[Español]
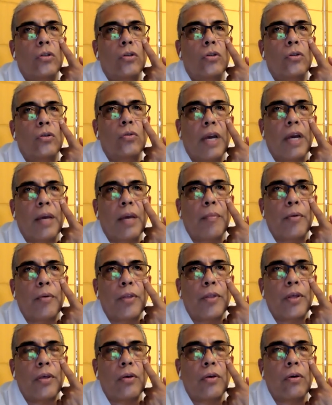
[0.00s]
Yo nunca he
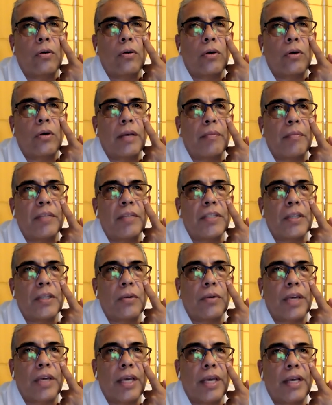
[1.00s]
podido en mis
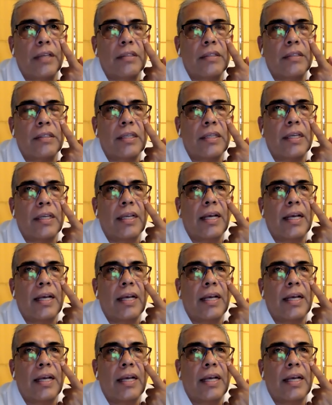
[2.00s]
cirugías